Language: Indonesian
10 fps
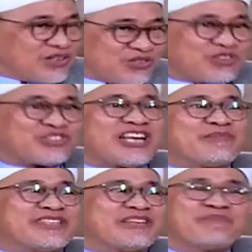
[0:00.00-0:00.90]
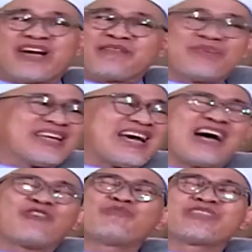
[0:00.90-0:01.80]
Rasul SAW menjawab bagaimana
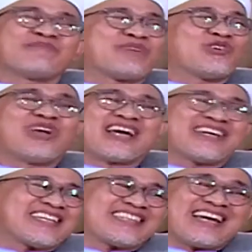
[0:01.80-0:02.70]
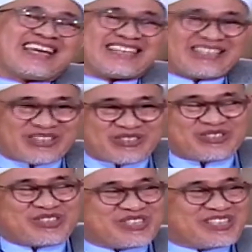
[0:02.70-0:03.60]
aku bisa menolak kedatangan engkau.
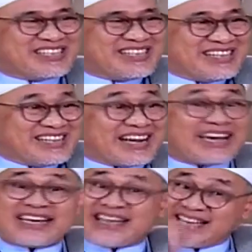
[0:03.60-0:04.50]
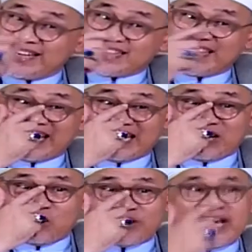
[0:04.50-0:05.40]
Karena kedatangan
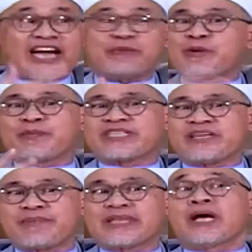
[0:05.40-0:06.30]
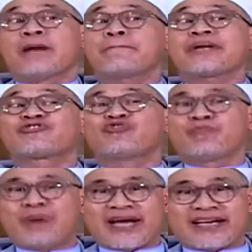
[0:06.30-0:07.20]
engkau yang akan mempercepat
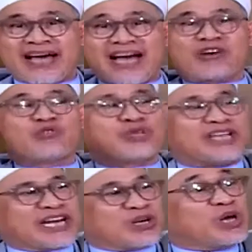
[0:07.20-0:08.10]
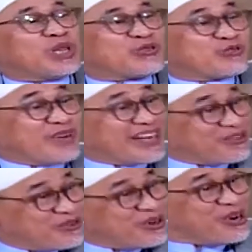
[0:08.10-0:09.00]
perjumpaan aku dengan Allah
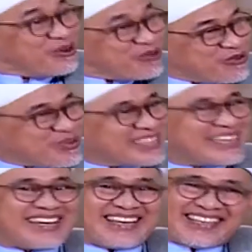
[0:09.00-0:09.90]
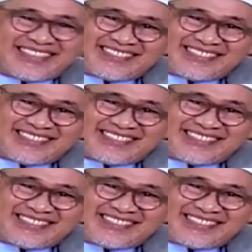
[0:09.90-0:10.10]
subhanahu wa ta'ala.